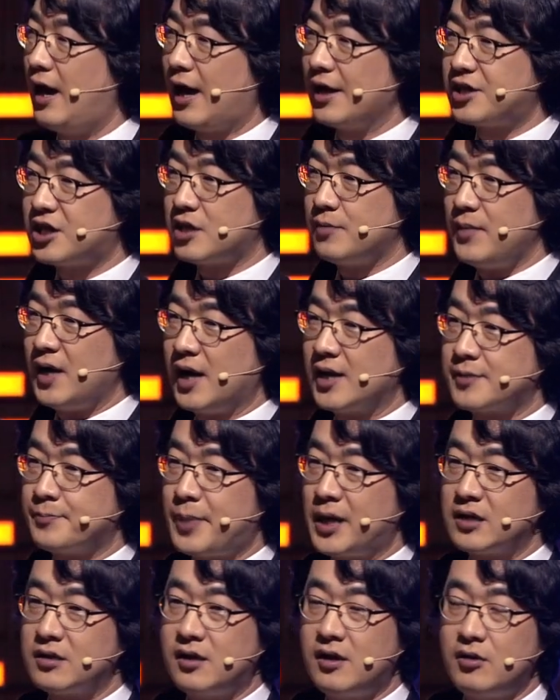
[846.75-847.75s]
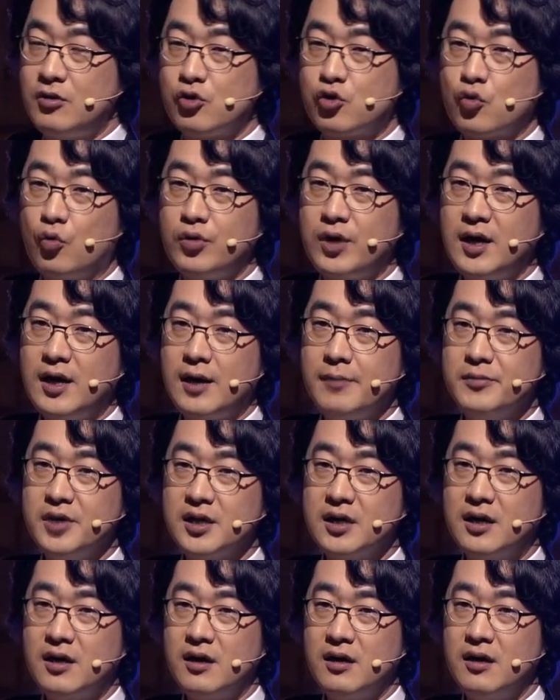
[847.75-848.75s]
아침에 아스팔트길을
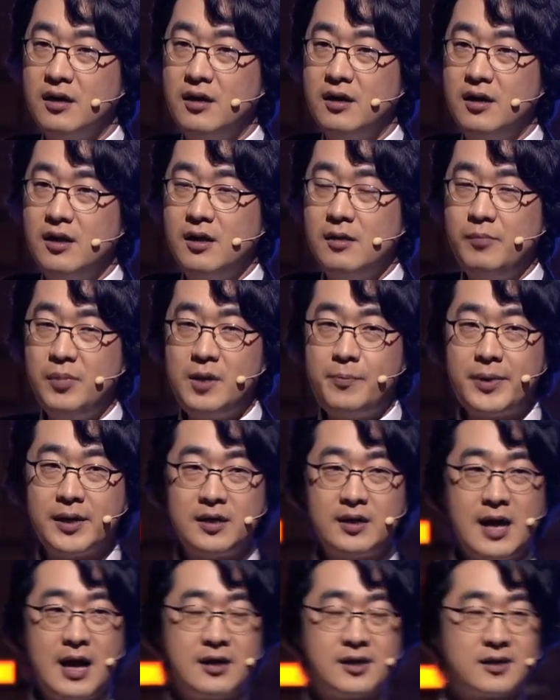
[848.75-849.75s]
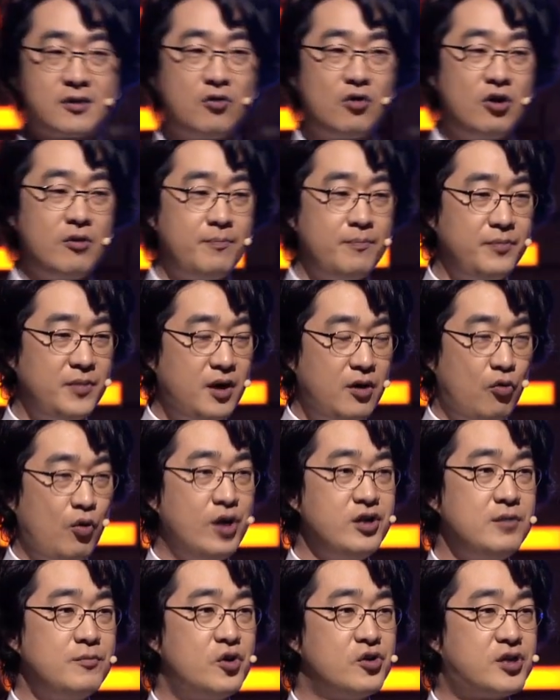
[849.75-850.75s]
조깅합니다. 밀폐된 헬스클럽
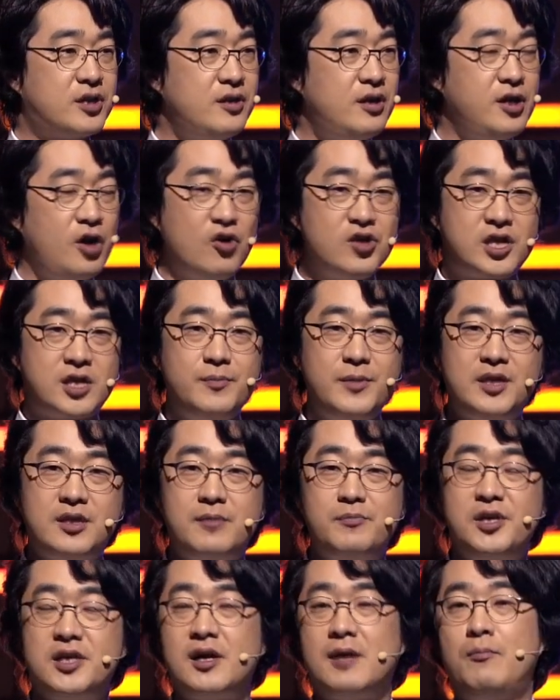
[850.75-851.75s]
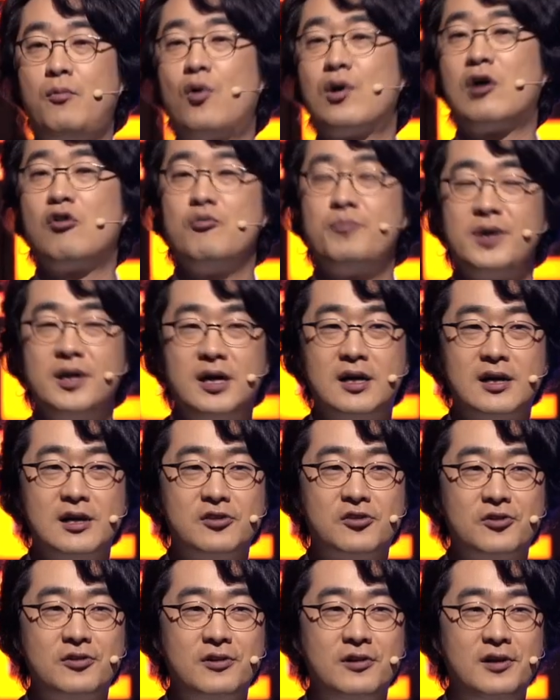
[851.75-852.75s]
러닝머신을 열심히 뜁니다. 뭐라고
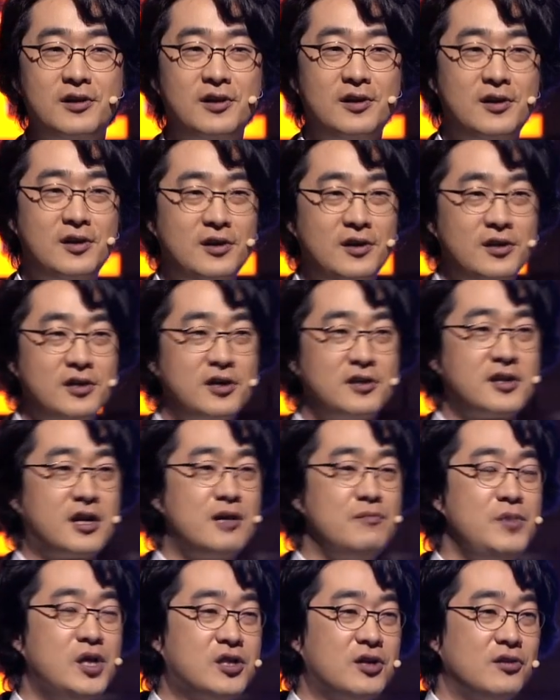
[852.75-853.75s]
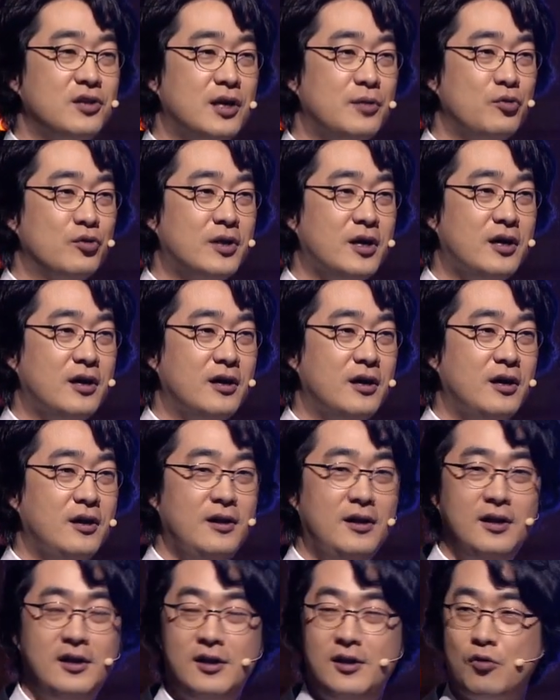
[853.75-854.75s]
비난하죠? 저 사람 미쳤나 보다.
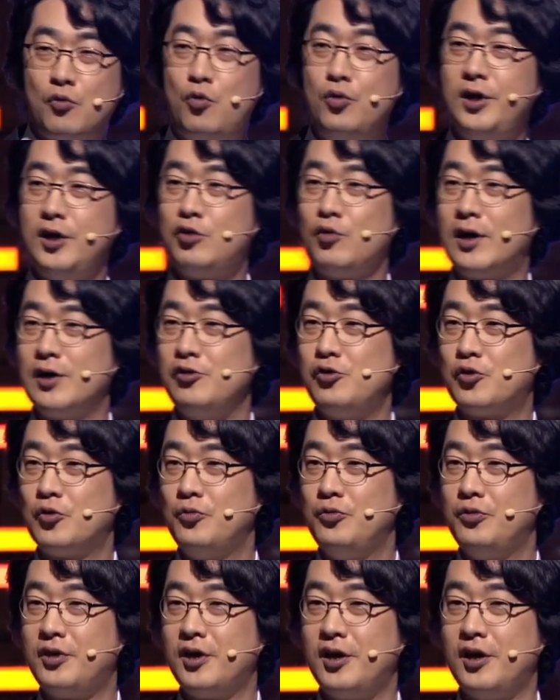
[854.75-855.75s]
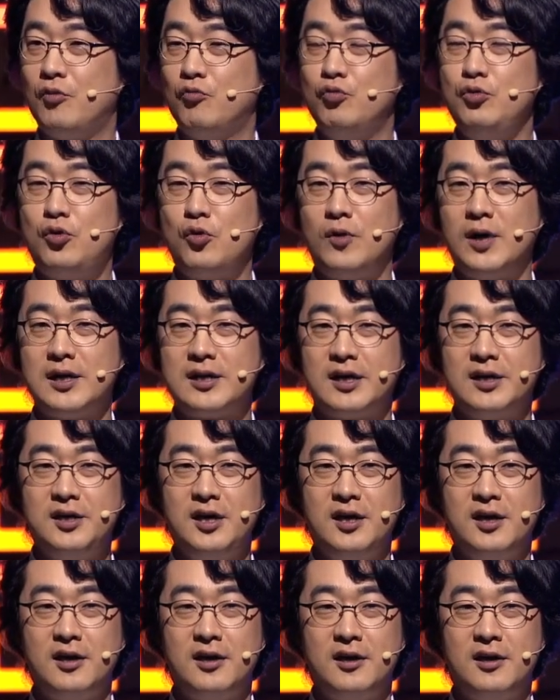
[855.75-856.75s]
공기도 안 좋은데
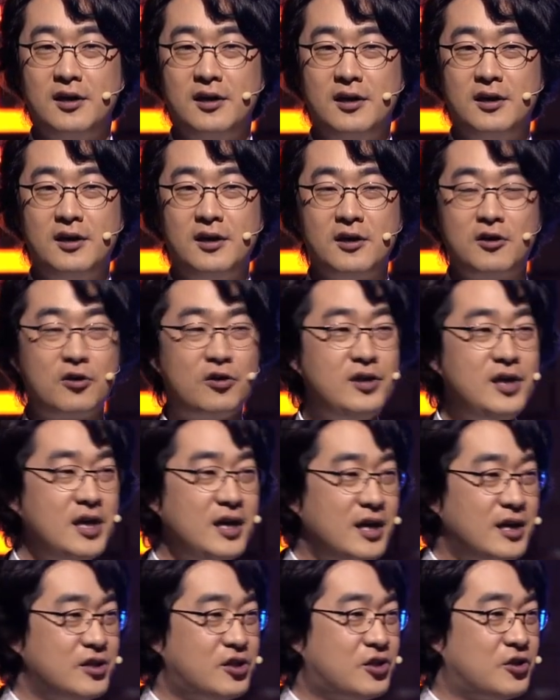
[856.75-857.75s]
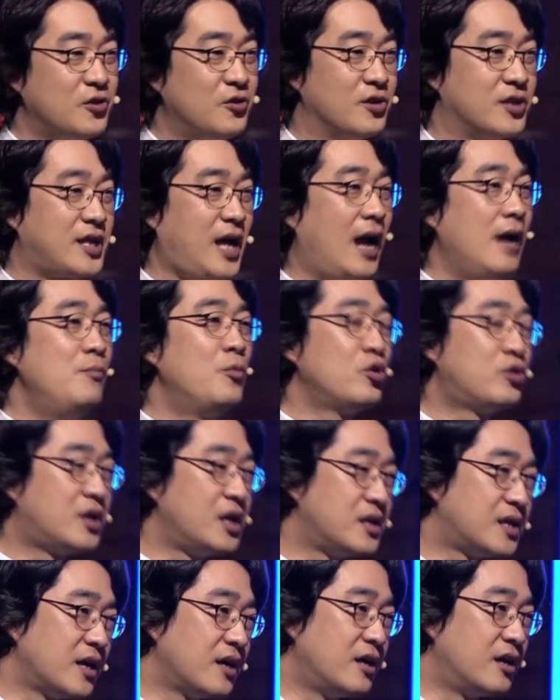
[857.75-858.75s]
운동하다니. 그런 얘기 하시죠.
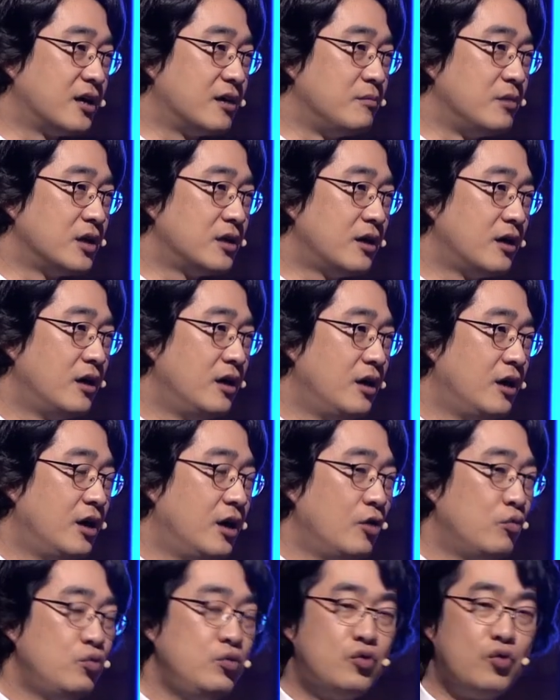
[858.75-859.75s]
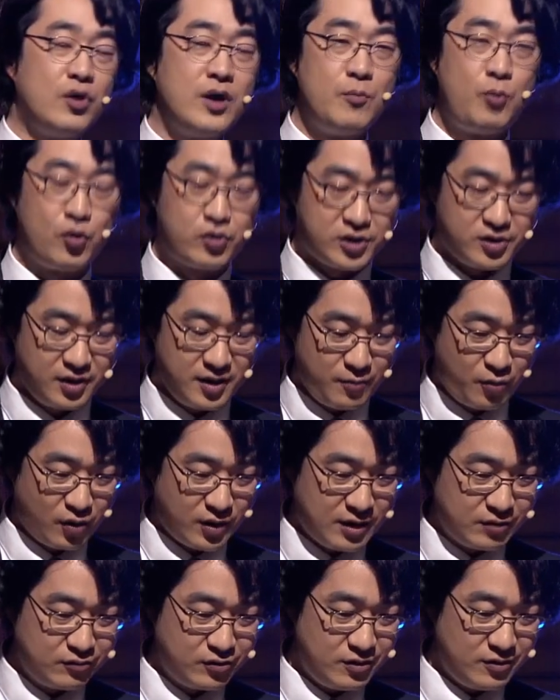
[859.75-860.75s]
잘못된 생각입니다. 운동의 목적이
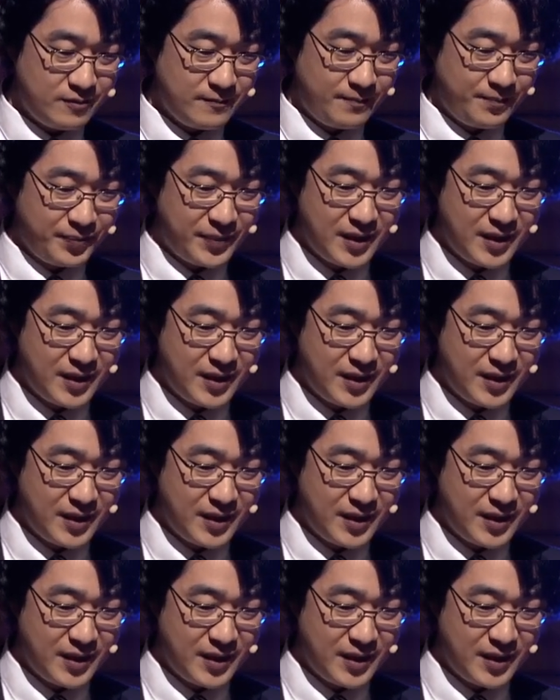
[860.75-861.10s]
뭐라고요?